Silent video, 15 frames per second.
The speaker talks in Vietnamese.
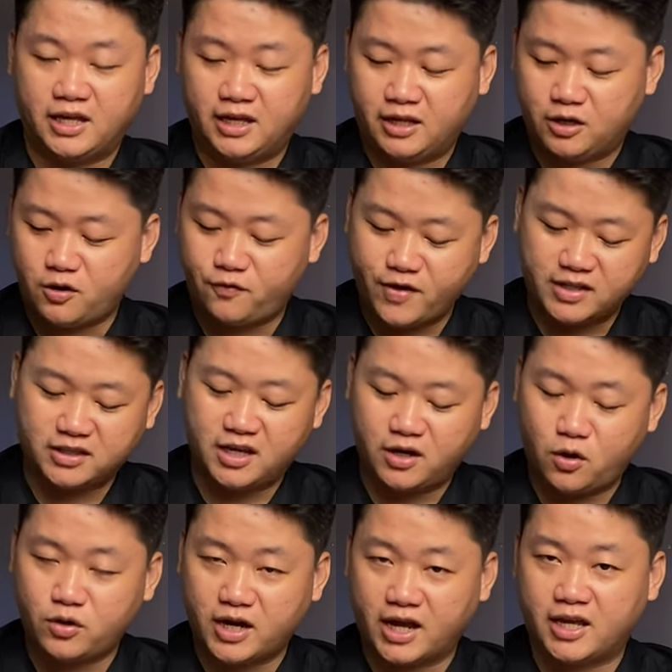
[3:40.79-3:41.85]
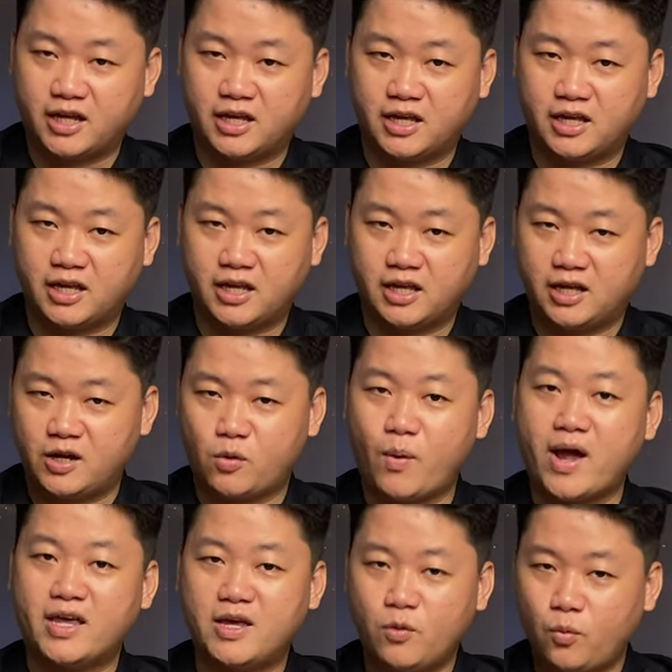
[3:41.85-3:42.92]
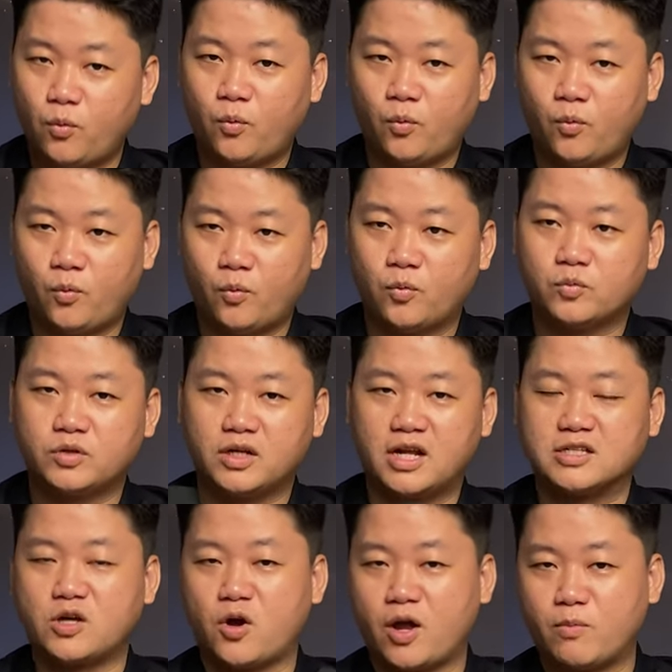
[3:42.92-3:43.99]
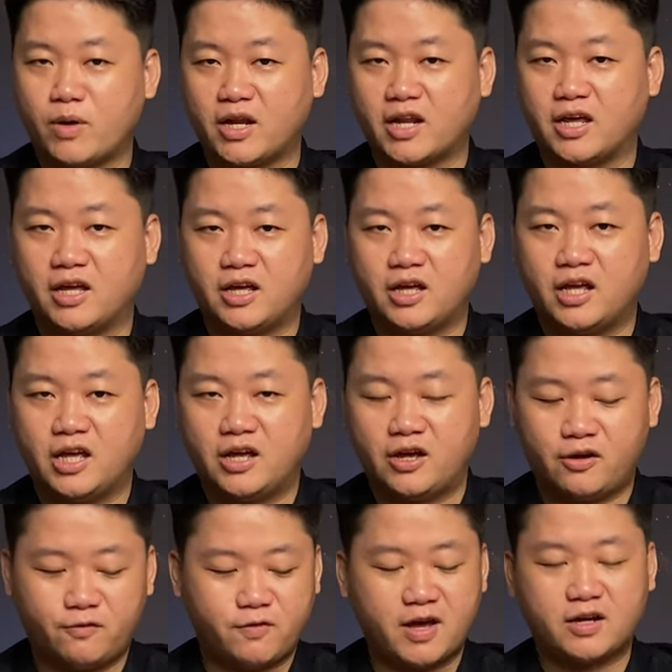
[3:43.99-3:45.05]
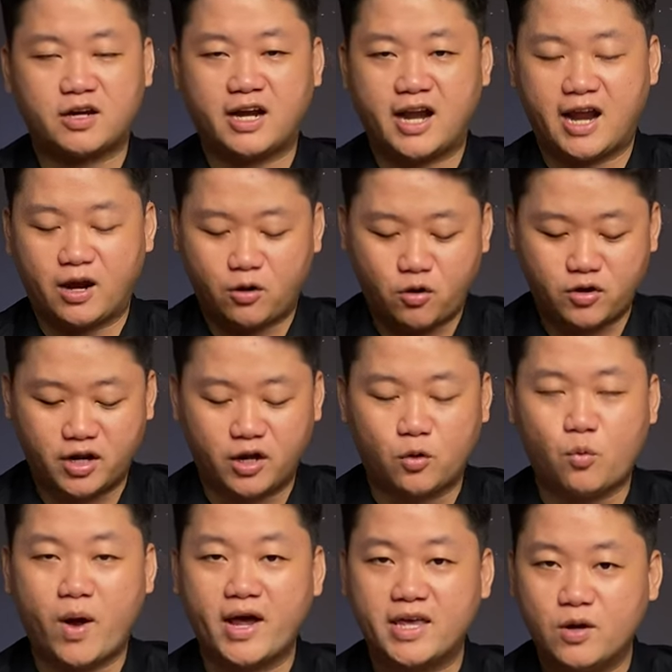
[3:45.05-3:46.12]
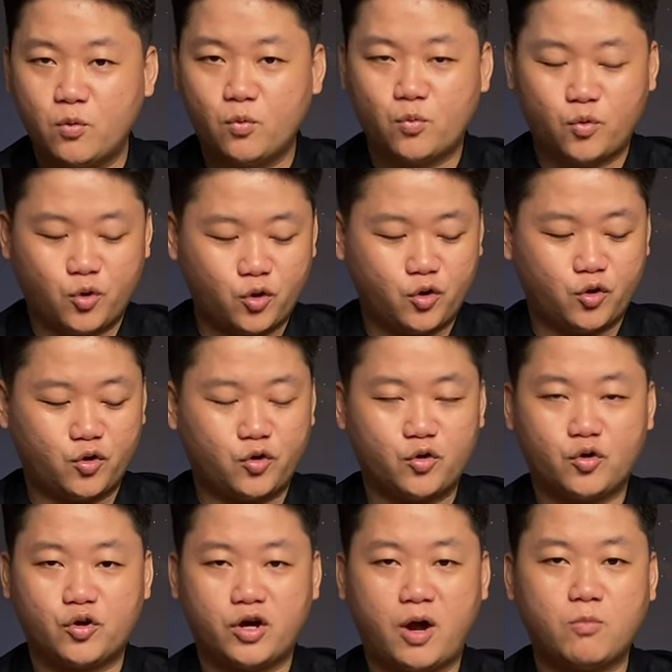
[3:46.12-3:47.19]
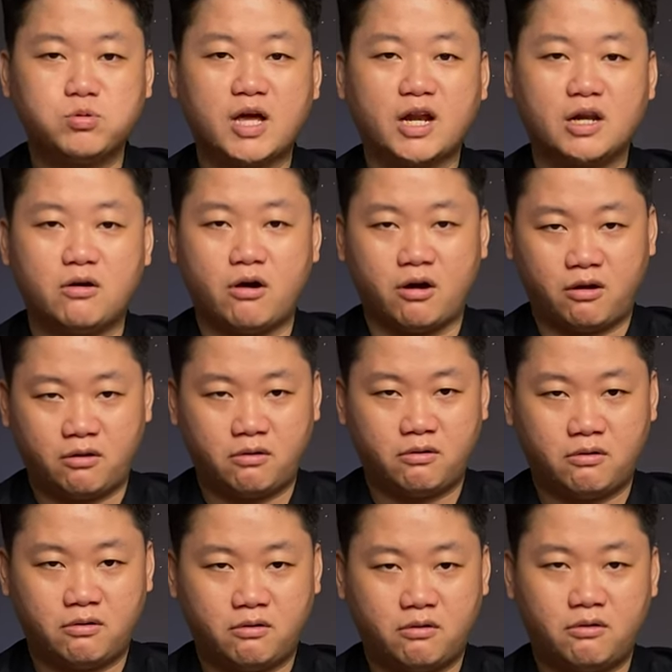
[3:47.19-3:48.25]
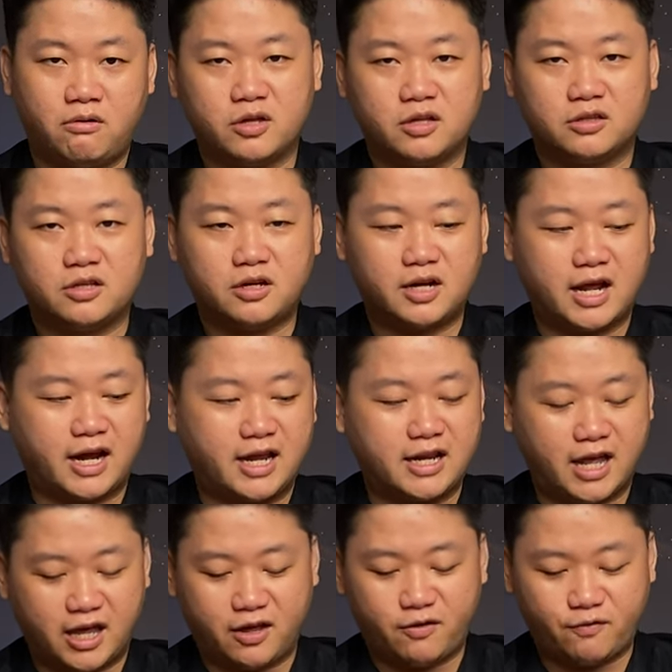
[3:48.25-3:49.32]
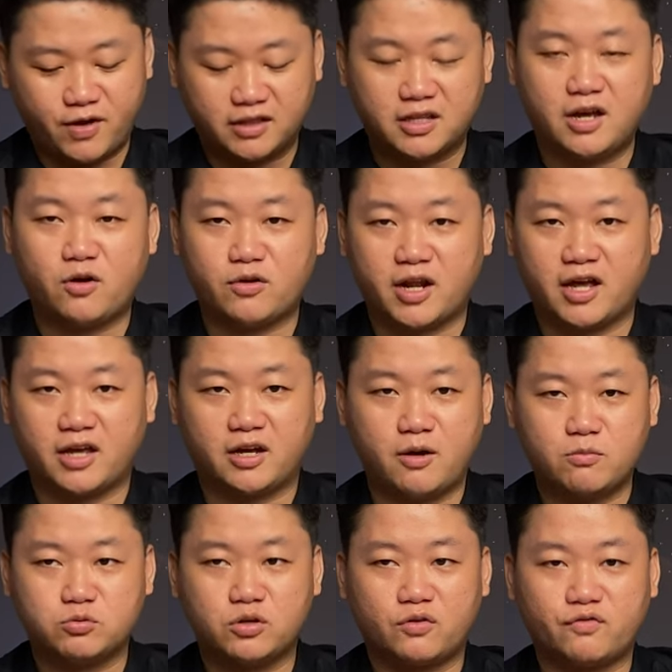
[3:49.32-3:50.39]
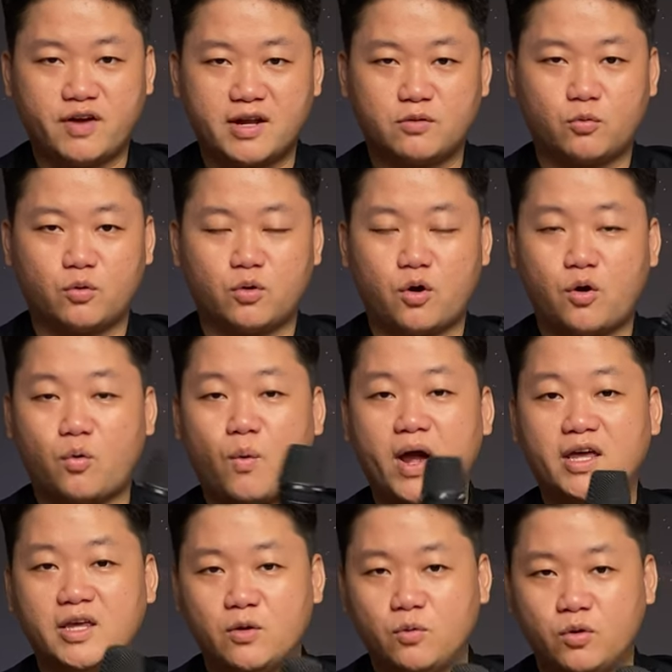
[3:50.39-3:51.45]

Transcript: nó phát tới con này quá yếu, tức là do cái ông này phát ra con này quá yếu, không nhận được. Tức là cái này phát tới con này, công suất phát của nó quá yếu,